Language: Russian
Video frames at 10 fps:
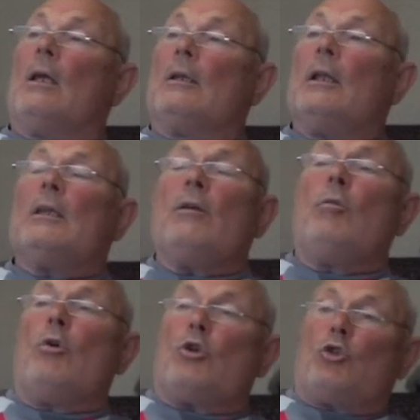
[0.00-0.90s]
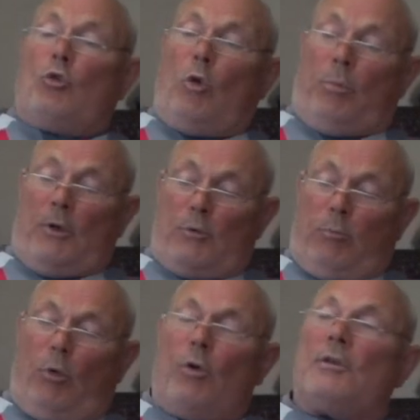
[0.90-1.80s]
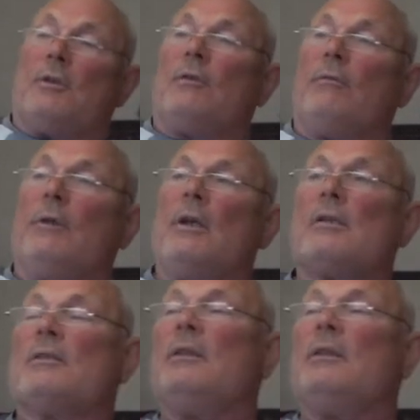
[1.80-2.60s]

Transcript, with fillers: Для того, чтобы сбросить вес,